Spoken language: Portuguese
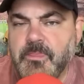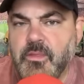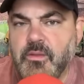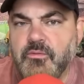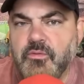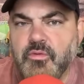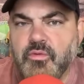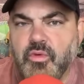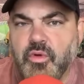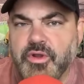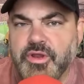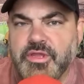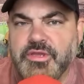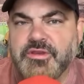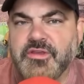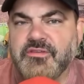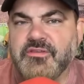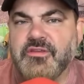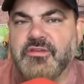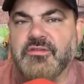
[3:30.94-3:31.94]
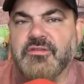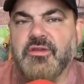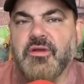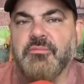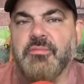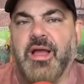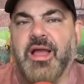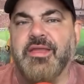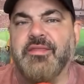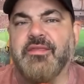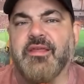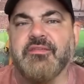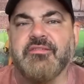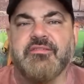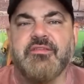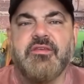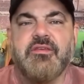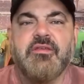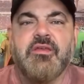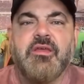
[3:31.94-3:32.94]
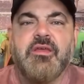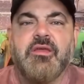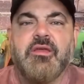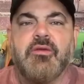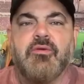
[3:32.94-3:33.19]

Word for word: o Corinthians, então, ainda assim,